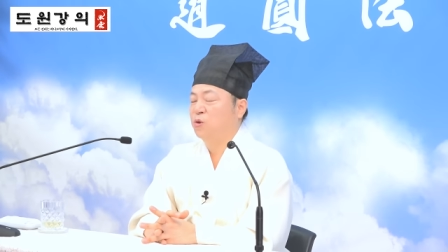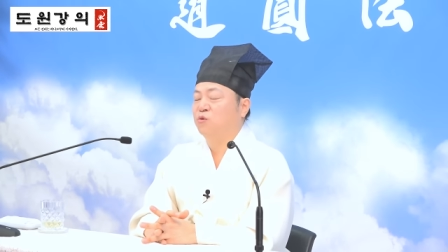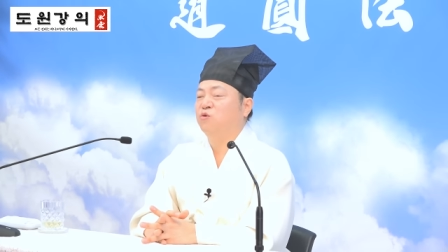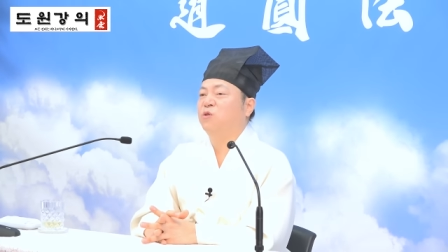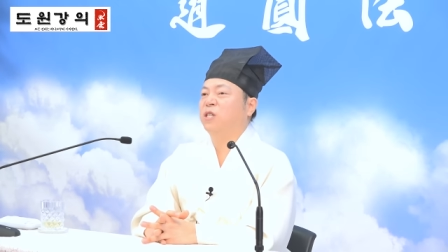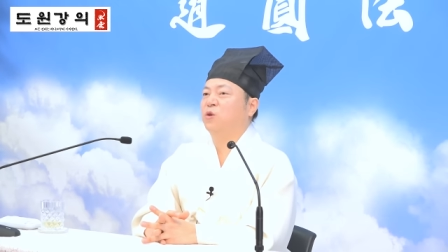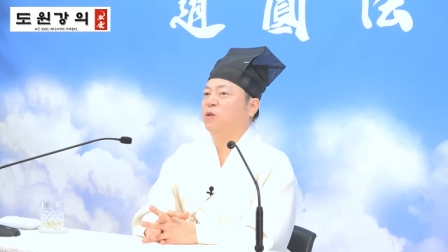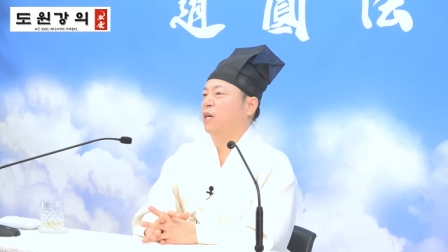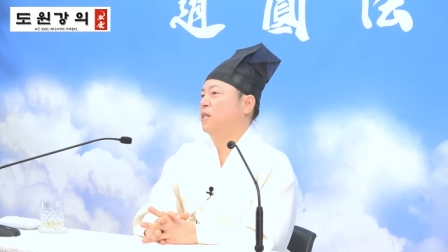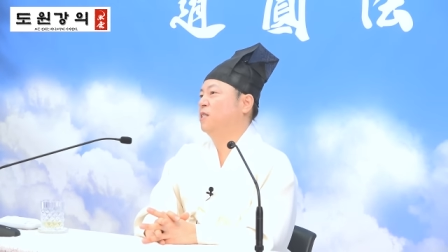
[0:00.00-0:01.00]
또
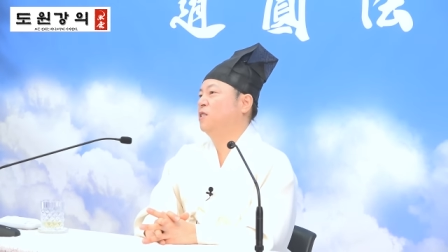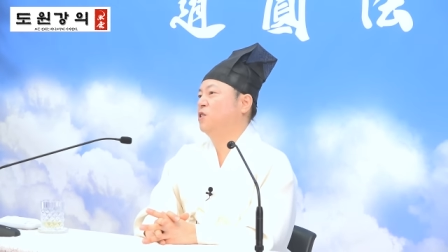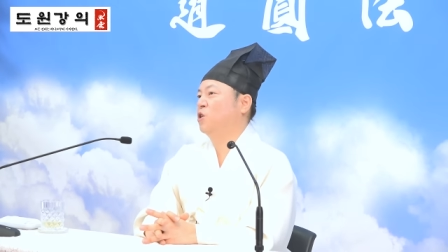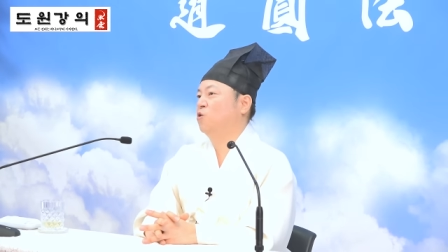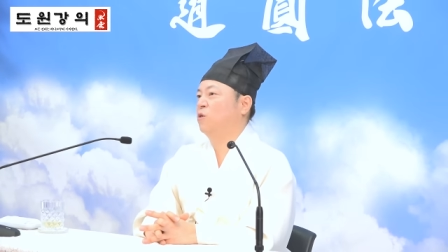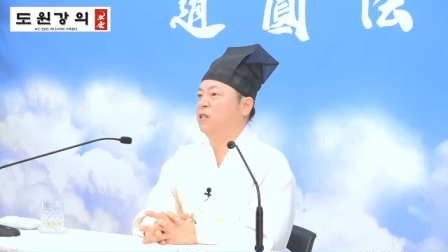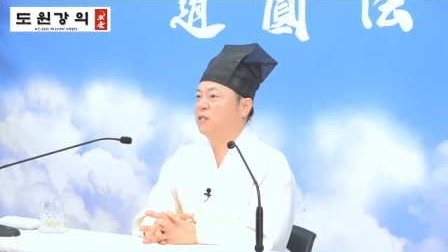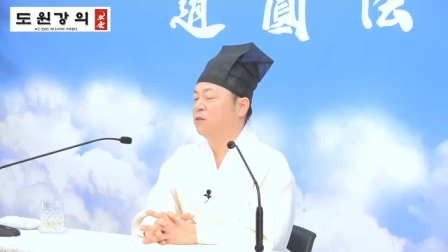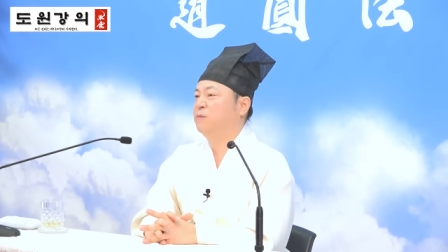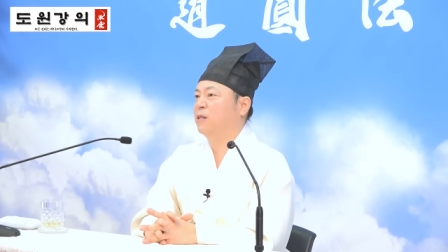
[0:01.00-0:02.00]
운세도 약해지는 경우가
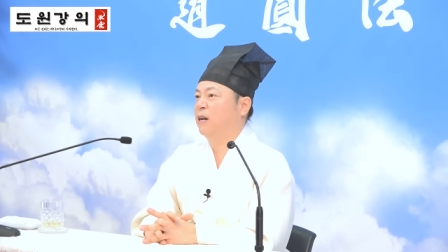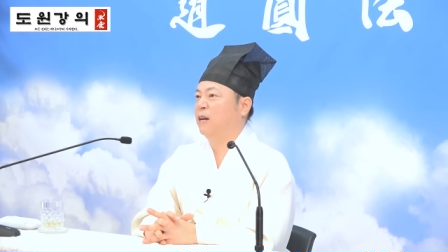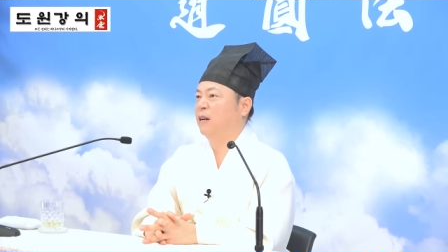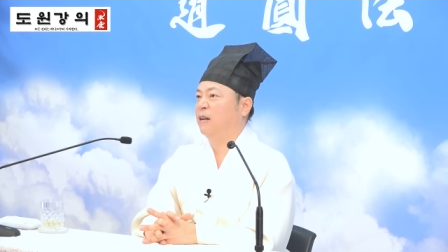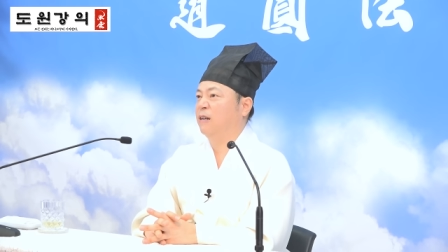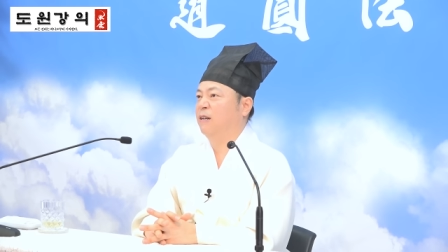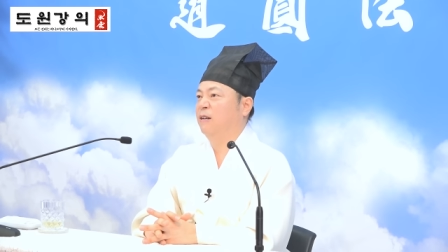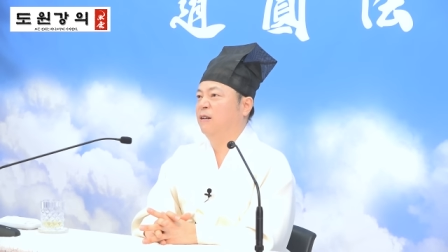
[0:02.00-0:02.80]
있습니다.